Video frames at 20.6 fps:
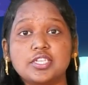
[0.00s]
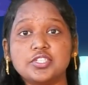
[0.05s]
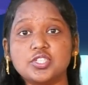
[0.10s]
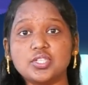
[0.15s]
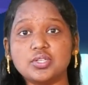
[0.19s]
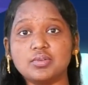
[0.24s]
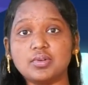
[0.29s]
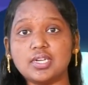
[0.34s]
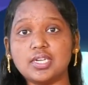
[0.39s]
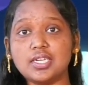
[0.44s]

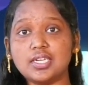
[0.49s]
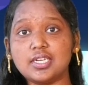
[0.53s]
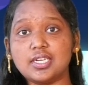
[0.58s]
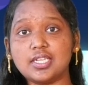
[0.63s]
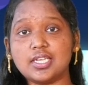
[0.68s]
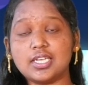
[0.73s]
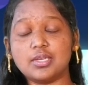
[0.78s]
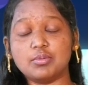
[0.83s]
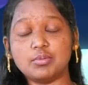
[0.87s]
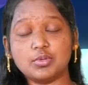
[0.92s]

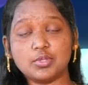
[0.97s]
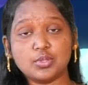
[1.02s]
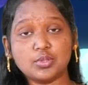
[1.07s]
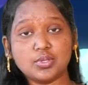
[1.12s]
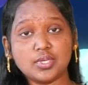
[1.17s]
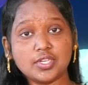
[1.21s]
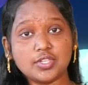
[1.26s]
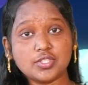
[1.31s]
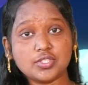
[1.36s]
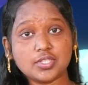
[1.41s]
నడిచేవాడంట ఎవరితో
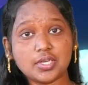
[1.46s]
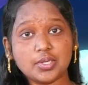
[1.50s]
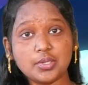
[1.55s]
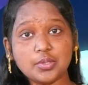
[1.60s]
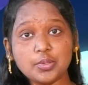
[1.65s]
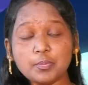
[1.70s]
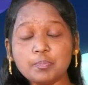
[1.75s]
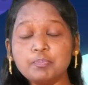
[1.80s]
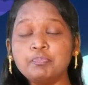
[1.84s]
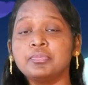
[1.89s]

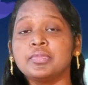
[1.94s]
నడిచాడు